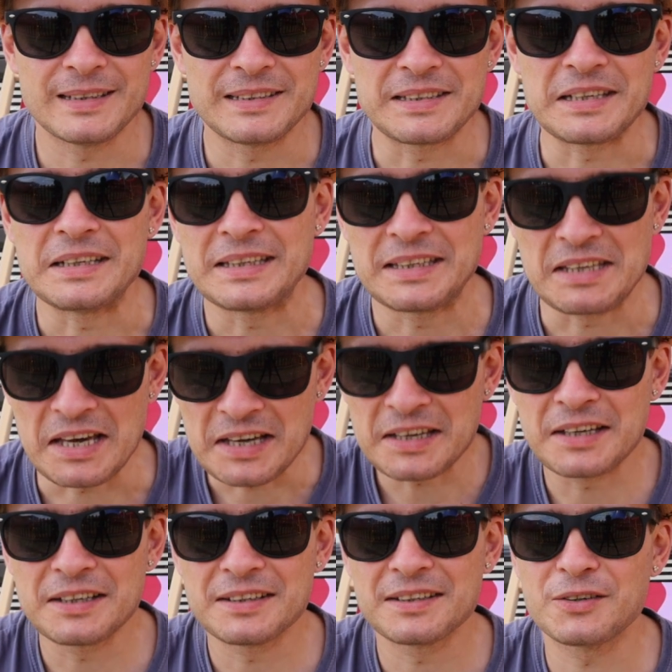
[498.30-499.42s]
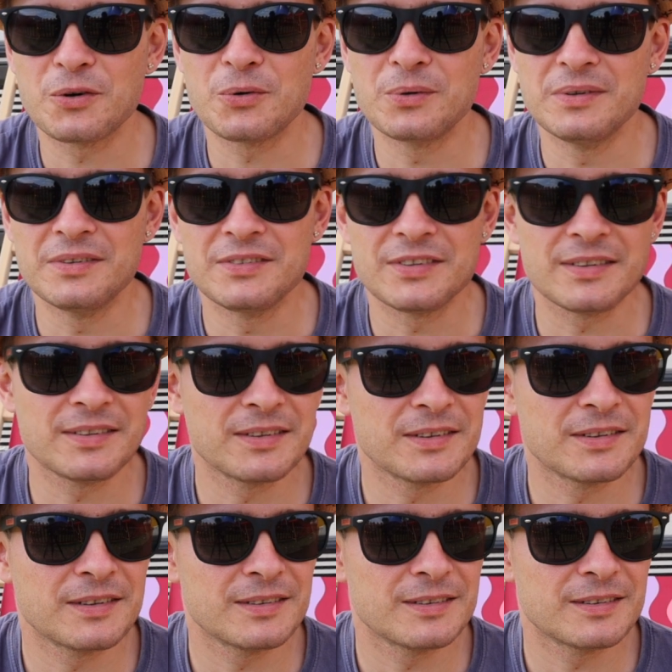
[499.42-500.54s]
den Gag, und
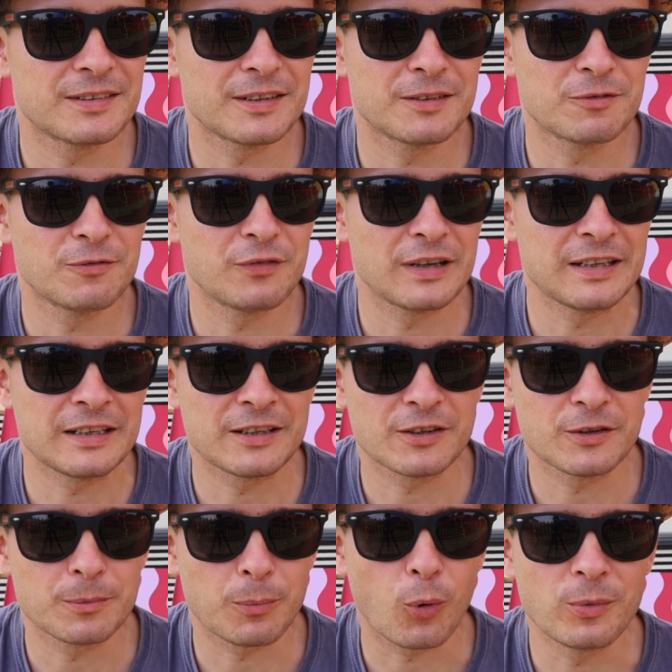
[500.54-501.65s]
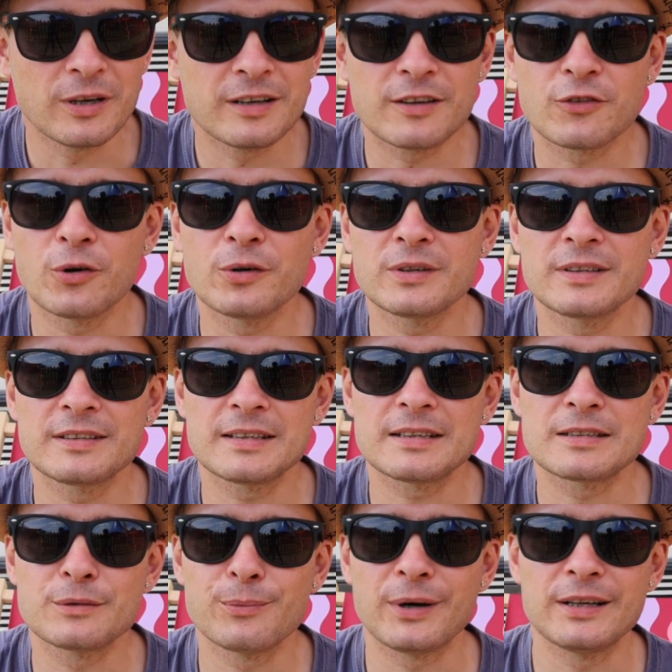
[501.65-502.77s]
äh, dann werde ich probieren, das heute das
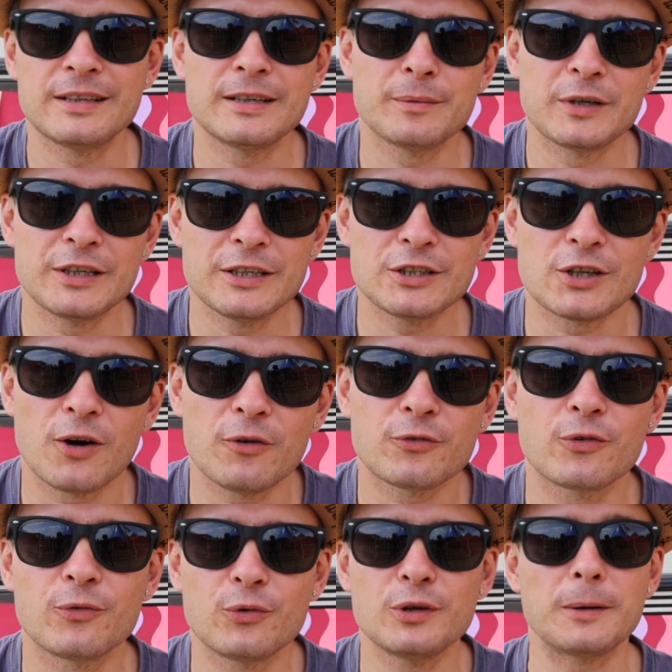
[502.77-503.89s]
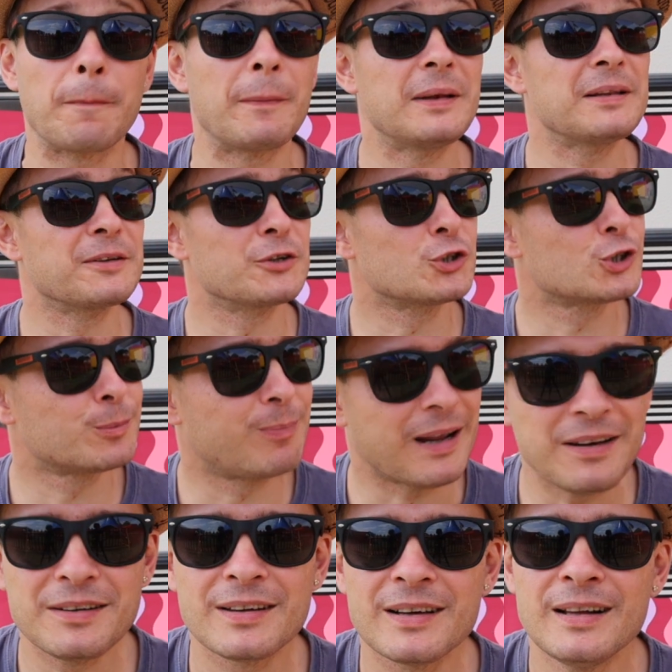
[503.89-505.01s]
erste Mal in der Manege aufzuführen. Ich bin
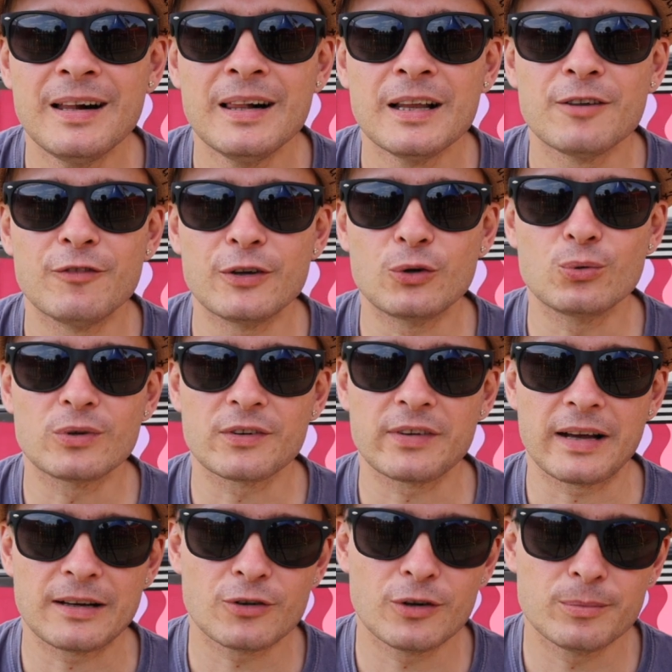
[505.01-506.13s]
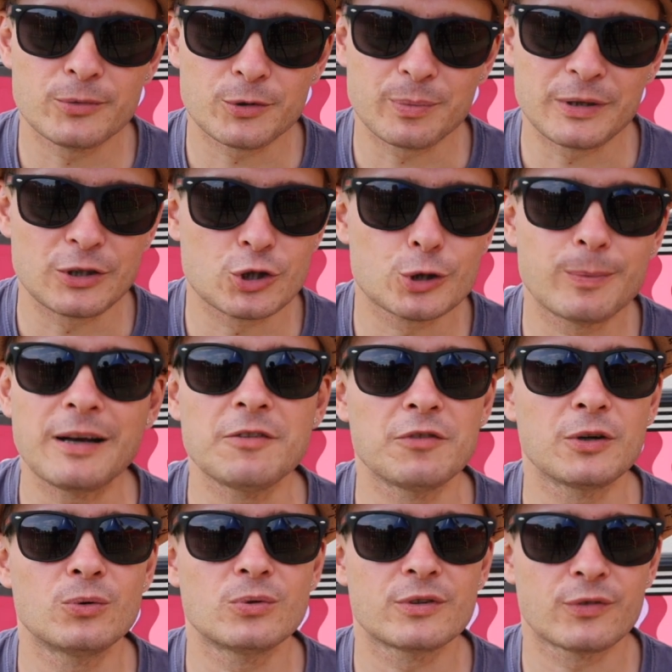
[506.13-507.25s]
gespannt, wie gut das ankommt. Ich bin gespannt,
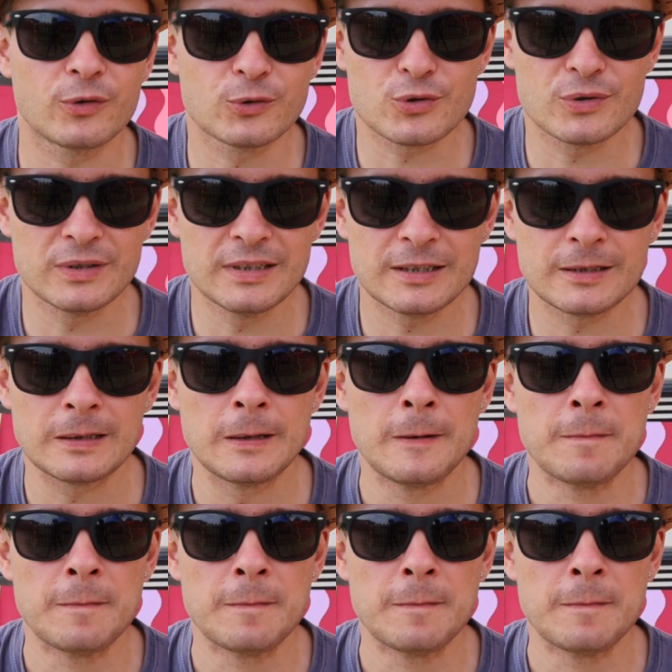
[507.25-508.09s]
wie gut es funktioniert.